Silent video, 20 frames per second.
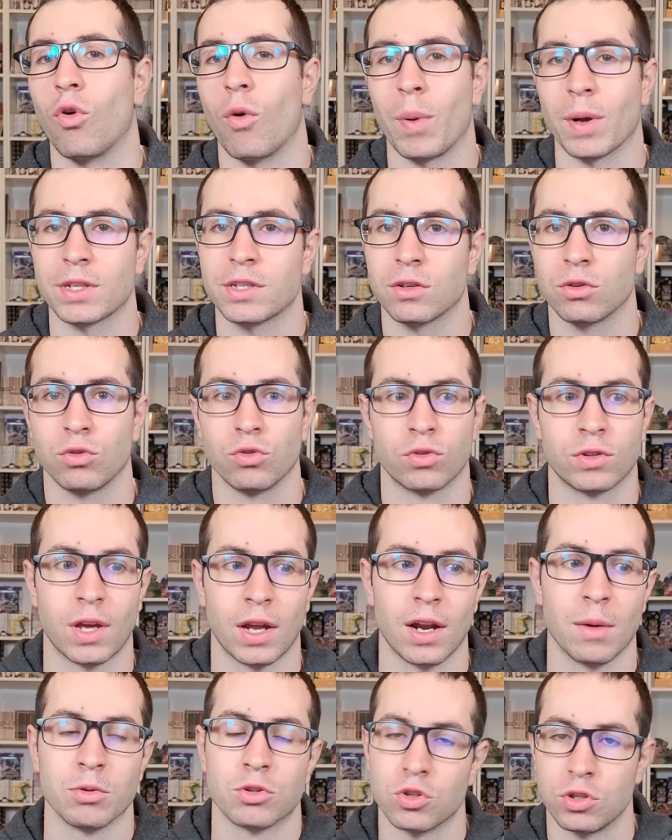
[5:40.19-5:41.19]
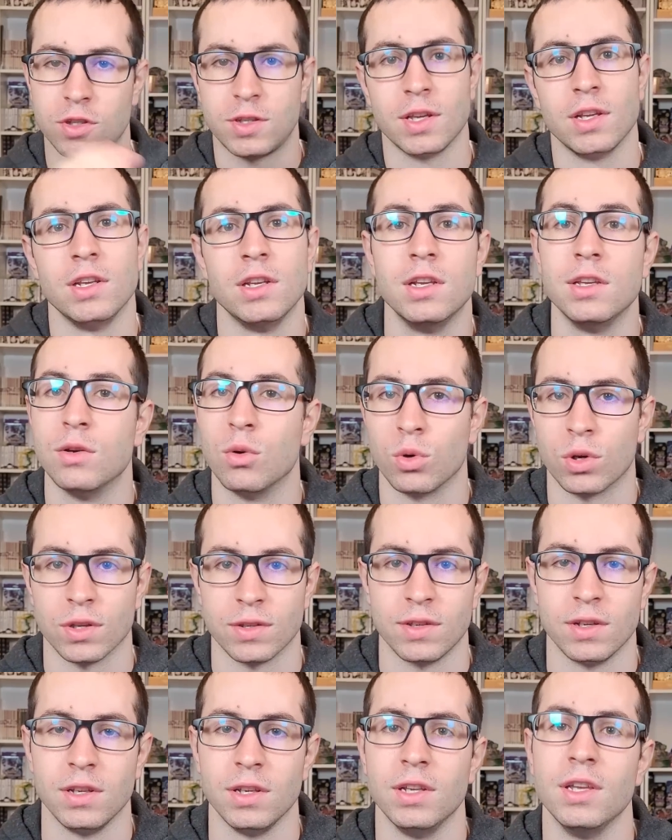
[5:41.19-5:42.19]
on va partir de ce cas-là, parce que c'est Lily, ok
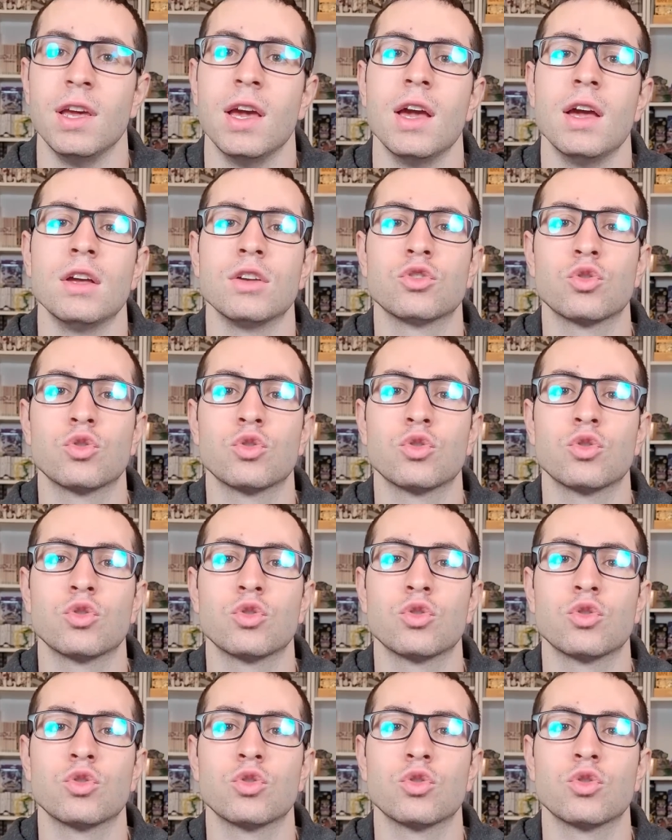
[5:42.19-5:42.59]
c'est Lily.